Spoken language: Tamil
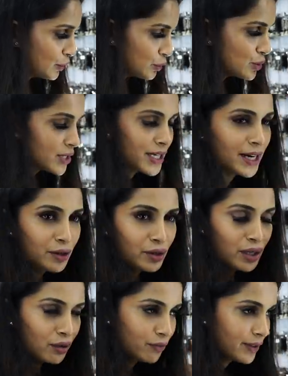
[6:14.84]
மட்டும் ஸ்டாண்ட்
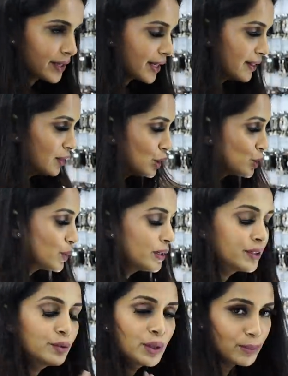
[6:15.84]
அவுட் ஆகும் வேறு எந்த
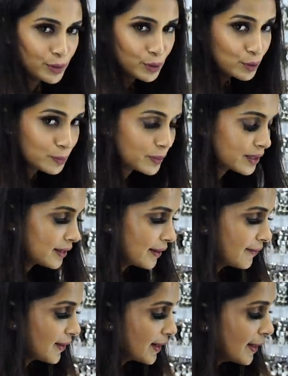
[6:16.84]
ஜுவல்லரியும் நம்ம யூஸ் பண்ண
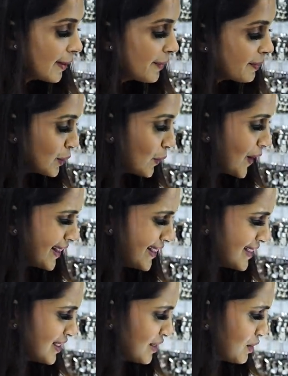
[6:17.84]
தேவையில்ல ஸோ ஐ
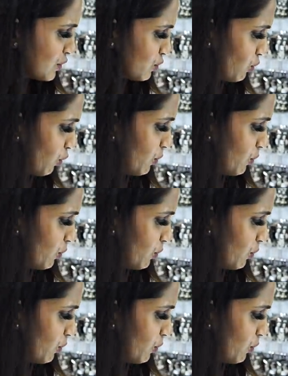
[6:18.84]
திங்க் திஸ் இஸ் ஸோ